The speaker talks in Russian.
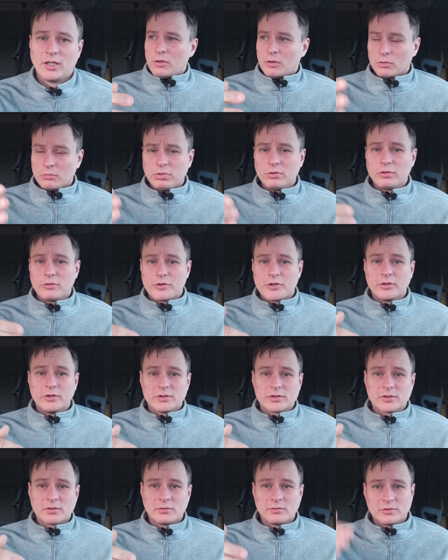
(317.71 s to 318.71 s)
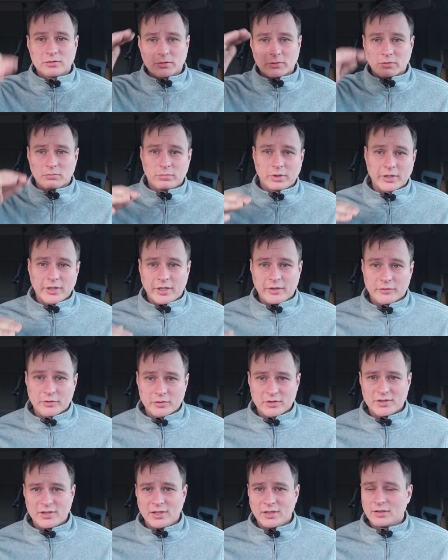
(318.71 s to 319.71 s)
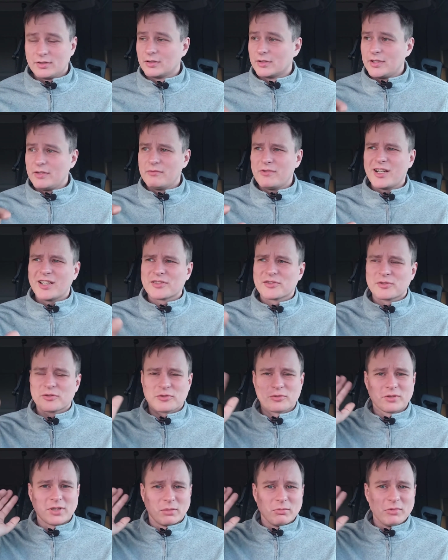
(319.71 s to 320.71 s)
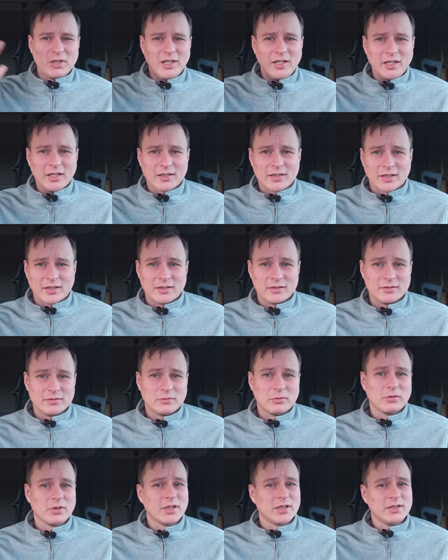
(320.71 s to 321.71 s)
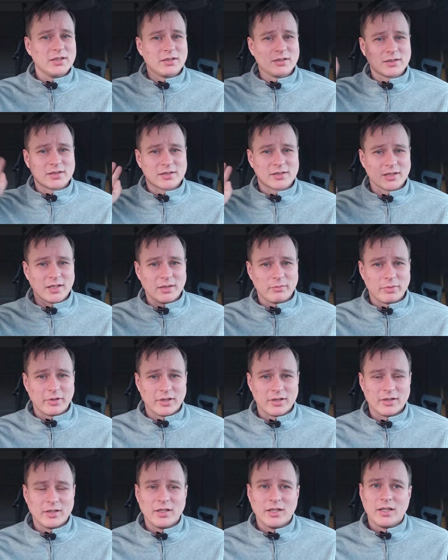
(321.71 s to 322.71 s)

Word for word: Он получил инструкцию, он по ней все сделал. Неважно, что там лето, он одел цепи.